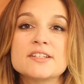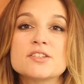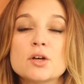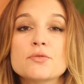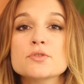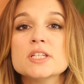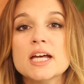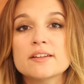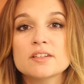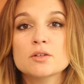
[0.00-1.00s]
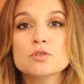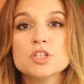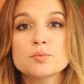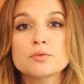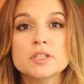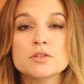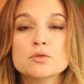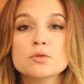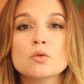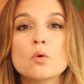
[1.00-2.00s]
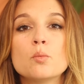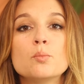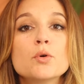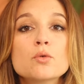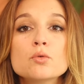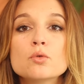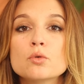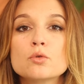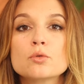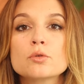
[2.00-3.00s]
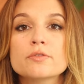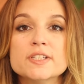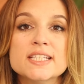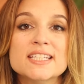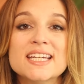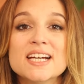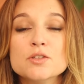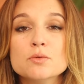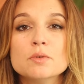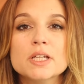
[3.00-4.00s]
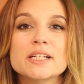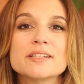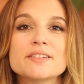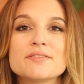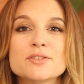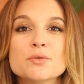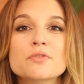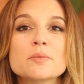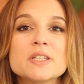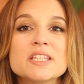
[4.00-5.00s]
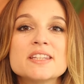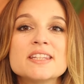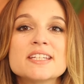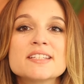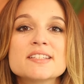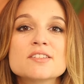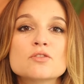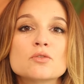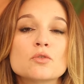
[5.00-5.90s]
Les surfeuses interrogées pour l'étude ont beaucoup concouru face à des garçons car les divisions féminines n'existent